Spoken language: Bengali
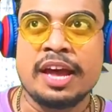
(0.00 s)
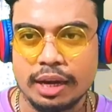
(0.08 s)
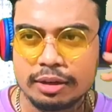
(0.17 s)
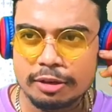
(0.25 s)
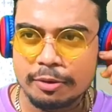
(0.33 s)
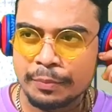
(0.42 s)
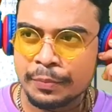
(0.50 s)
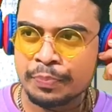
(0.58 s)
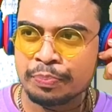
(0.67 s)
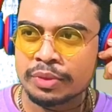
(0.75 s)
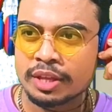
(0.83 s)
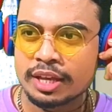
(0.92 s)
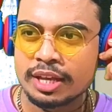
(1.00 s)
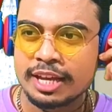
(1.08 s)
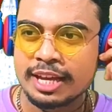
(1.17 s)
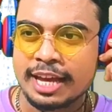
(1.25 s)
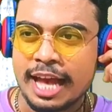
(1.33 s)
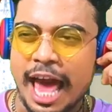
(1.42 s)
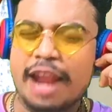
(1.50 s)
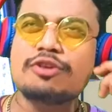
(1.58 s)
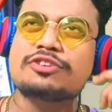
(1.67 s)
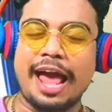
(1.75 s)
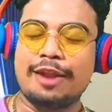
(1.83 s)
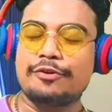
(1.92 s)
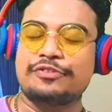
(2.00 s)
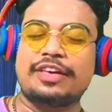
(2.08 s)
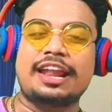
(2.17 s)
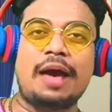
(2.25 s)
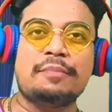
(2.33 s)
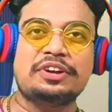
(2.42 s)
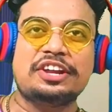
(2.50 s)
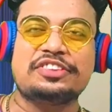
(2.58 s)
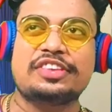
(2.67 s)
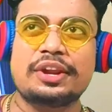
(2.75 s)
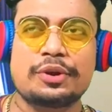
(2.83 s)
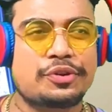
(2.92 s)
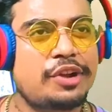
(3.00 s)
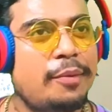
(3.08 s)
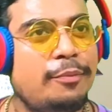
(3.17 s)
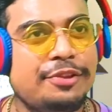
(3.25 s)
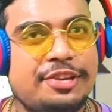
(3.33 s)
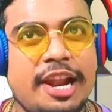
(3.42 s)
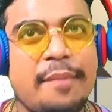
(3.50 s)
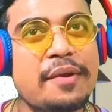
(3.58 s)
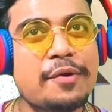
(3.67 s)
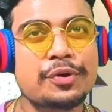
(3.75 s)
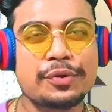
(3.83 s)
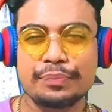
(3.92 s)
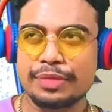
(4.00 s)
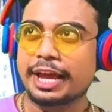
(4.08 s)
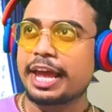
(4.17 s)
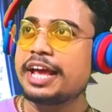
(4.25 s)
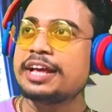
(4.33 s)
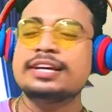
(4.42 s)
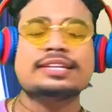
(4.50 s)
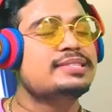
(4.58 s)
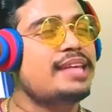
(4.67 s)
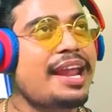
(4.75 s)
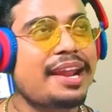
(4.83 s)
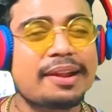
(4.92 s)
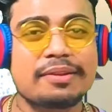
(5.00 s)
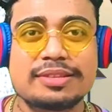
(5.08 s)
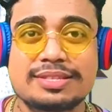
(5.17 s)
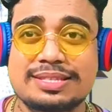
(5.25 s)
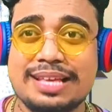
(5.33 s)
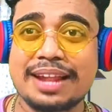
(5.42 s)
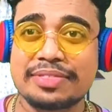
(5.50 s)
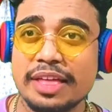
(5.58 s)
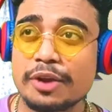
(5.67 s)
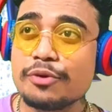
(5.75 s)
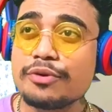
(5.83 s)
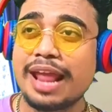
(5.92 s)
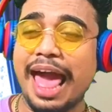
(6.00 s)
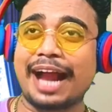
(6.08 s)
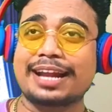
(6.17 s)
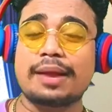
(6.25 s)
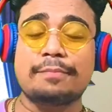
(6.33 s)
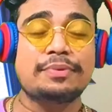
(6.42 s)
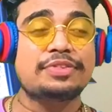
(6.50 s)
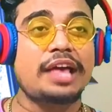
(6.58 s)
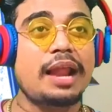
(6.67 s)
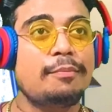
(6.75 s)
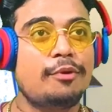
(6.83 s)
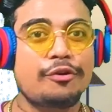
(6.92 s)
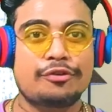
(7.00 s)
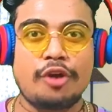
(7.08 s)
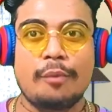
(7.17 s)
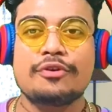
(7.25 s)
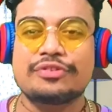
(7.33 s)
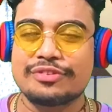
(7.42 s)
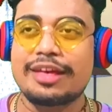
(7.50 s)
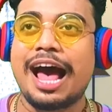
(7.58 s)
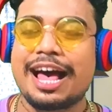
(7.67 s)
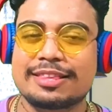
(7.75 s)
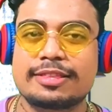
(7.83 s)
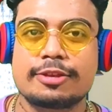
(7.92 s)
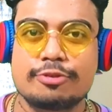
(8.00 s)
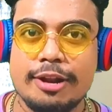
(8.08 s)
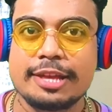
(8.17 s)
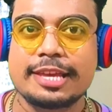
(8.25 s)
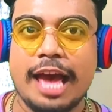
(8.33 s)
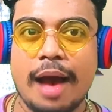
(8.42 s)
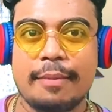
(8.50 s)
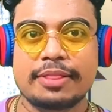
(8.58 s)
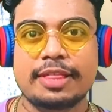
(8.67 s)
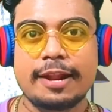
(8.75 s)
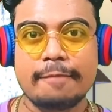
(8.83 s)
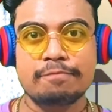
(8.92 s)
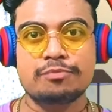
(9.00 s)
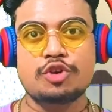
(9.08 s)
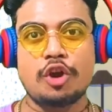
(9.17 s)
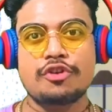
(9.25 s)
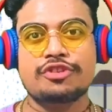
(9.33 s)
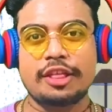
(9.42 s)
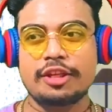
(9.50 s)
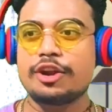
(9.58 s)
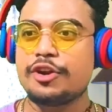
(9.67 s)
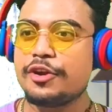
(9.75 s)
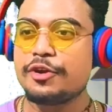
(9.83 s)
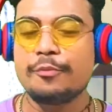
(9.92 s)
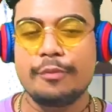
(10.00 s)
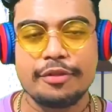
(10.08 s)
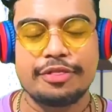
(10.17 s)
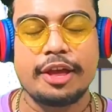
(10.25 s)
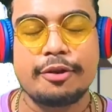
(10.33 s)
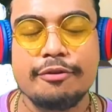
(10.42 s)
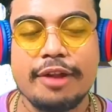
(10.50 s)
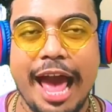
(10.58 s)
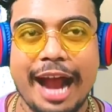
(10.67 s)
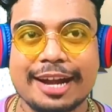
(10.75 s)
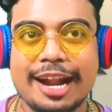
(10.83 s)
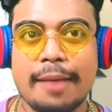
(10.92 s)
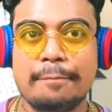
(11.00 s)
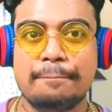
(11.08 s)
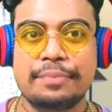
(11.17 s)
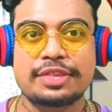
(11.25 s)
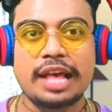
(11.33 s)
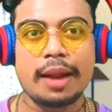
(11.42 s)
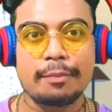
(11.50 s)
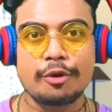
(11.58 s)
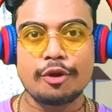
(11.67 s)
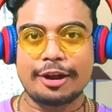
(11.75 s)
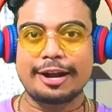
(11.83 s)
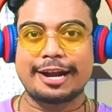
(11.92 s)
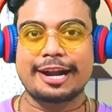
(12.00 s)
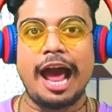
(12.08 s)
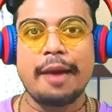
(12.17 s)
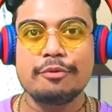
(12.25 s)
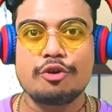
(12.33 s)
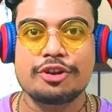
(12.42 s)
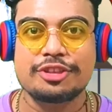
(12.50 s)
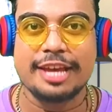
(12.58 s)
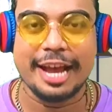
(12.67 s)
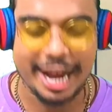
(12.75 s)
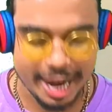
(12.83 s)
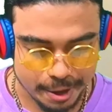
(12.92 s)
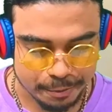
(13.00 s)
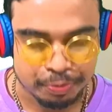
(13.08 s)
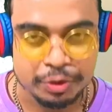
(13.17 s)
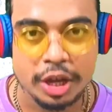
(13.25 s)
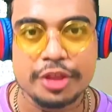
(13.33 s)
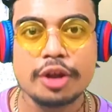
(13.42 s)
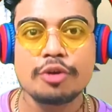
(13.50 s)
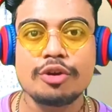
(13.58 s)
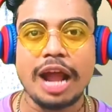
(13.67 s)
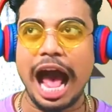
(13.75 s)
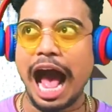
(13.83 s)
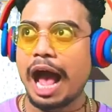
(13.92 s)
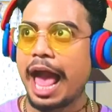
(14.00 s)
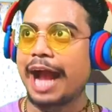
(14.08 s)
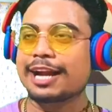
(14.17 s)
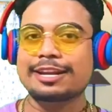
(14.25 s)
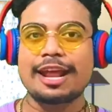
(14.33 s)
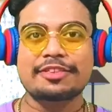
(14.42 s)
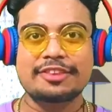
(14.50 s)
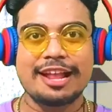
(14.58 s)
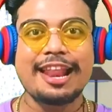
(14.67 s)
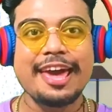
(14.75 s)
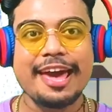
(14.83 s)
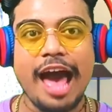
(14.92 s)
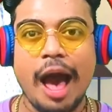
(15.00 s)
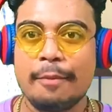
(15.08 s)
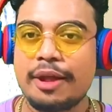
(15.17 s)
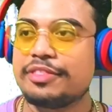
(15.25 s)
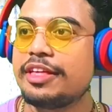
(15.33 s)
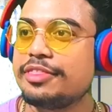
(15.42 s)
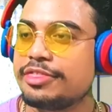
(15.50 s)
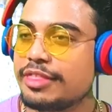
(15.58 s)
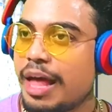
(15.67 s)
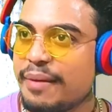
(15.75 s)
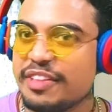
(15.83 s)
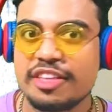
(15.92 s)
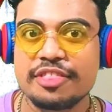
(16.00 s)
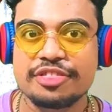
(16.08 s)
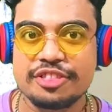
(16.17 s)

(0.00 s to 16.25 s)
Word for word: হ্যালো হ্যালো হ্যালো স্যার আমি ডিসেন্ট রোস্টার বলছিলাম ইউটিউব থেকে স্যার স্যার দেখুন একটা বিশাল বড় সমস্যা আসতে চলেছে আমাদের জনসাধারণের উপর দেখুন একটা বিশাল বড় ক্রাইম ঘটছে এখানে দেখুন একটা ছেলে আমাদের আমাদের